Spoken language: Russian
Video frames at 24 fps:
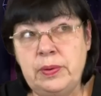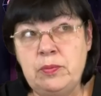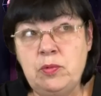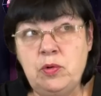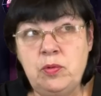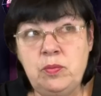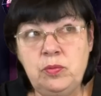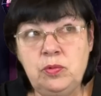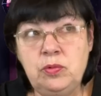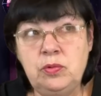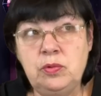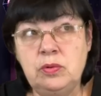
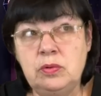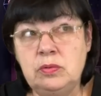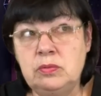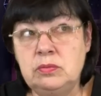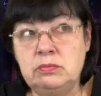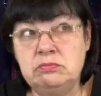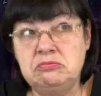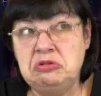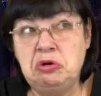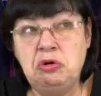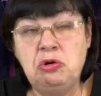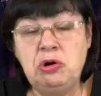по-моему,
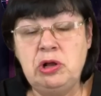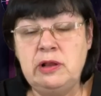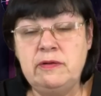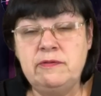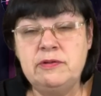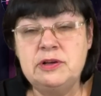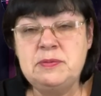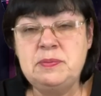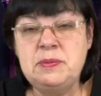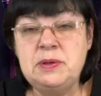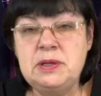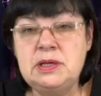около
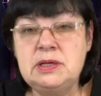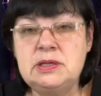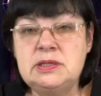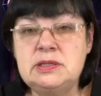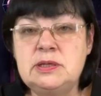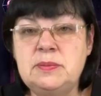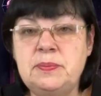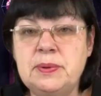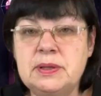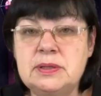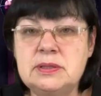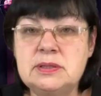80%
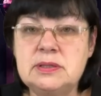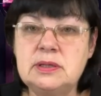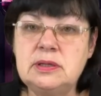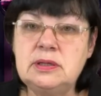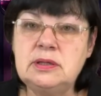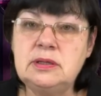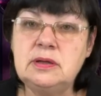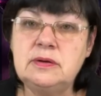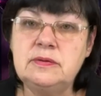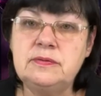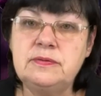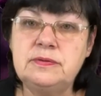
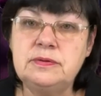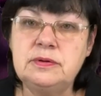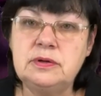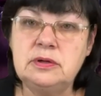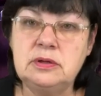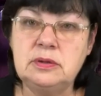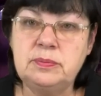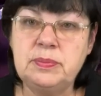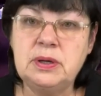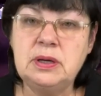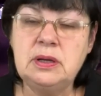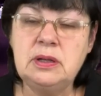
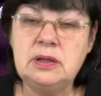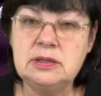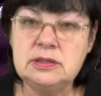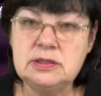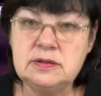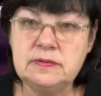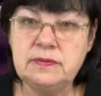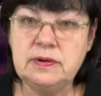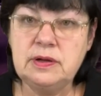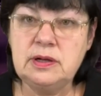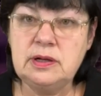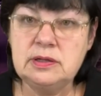э,
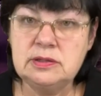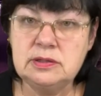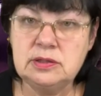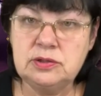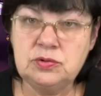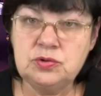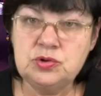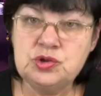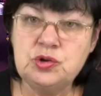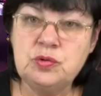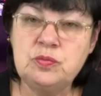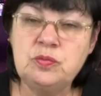проголосовали за
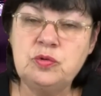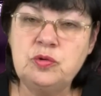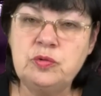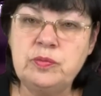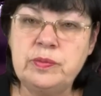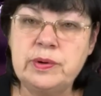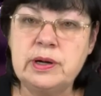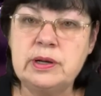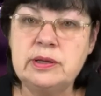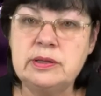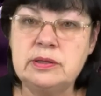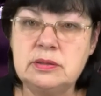то, чтобы
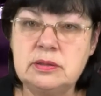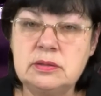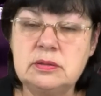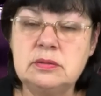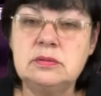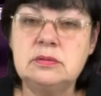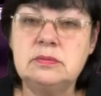убрать